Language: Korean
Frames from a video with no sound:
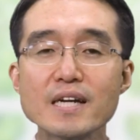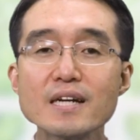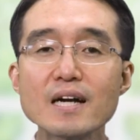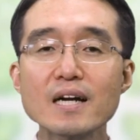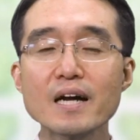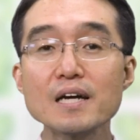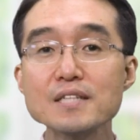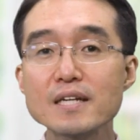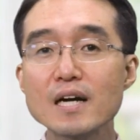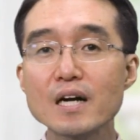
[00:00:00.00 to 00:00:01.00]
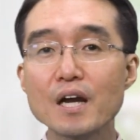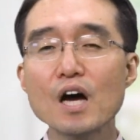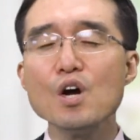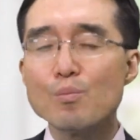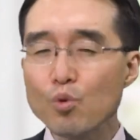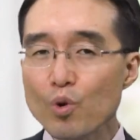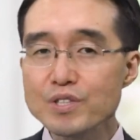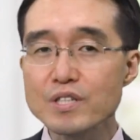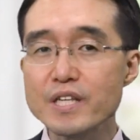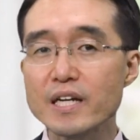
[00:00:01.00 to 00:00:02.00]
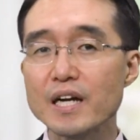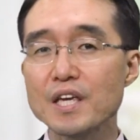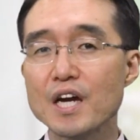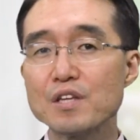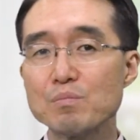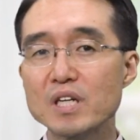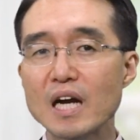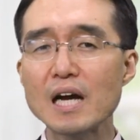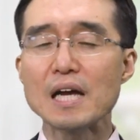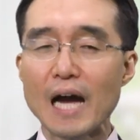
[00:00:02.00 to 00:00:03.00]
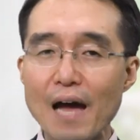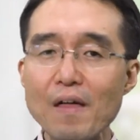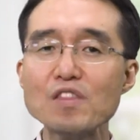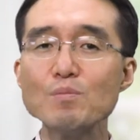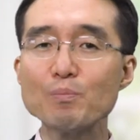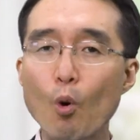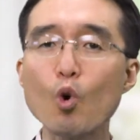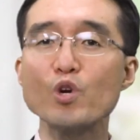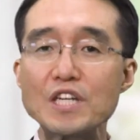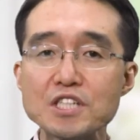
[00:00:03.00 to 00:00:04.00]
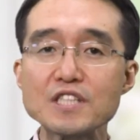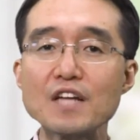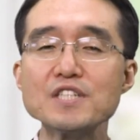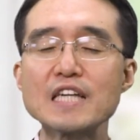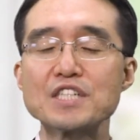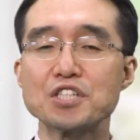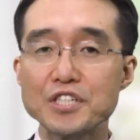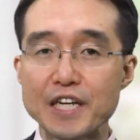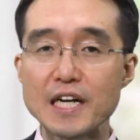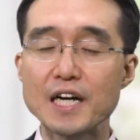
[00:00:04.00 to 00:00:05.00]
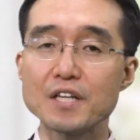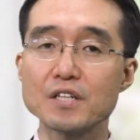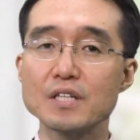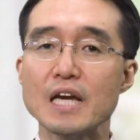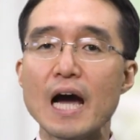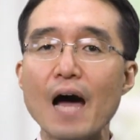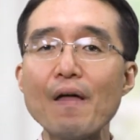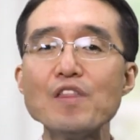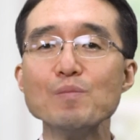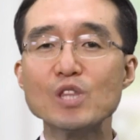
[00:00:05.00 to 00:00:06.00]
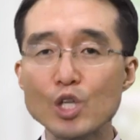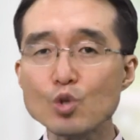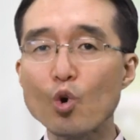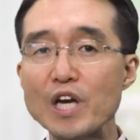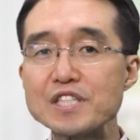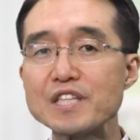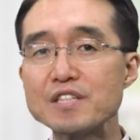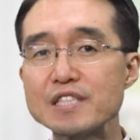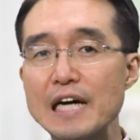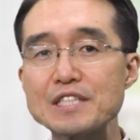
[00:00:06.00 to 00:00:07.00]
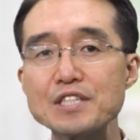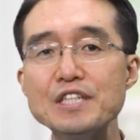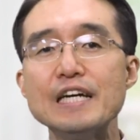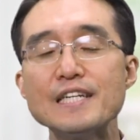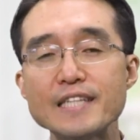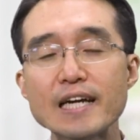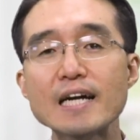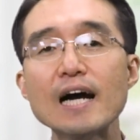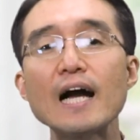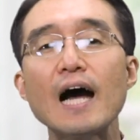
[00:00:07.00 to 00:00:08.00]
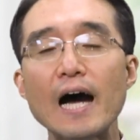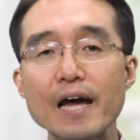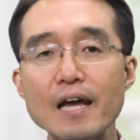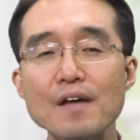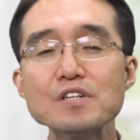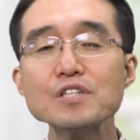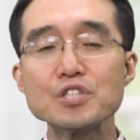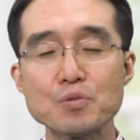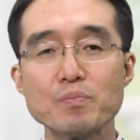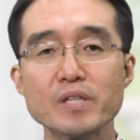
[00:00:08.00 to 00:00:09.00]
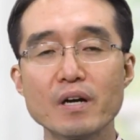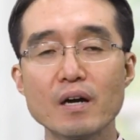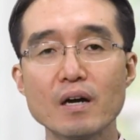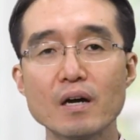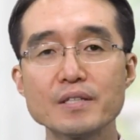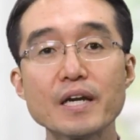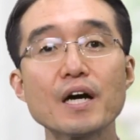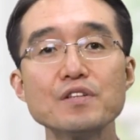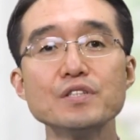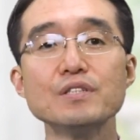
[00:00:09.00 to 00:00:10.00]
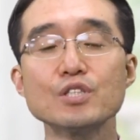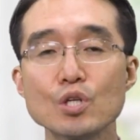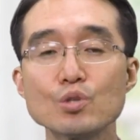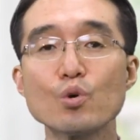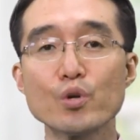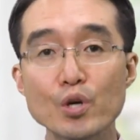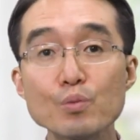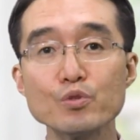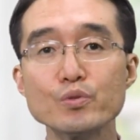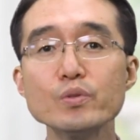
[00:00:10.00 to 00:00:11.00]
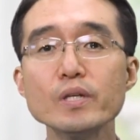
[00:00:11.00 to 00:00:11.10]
생각하라, 생각하라. 무엇을 생각해야 됩니까? 하나님이 보고 계신다는 사실을 생각하라. 하나님이 듣고 계신다는 사실을 생각하라는 것입니다. 사랑하는 성도 여러분,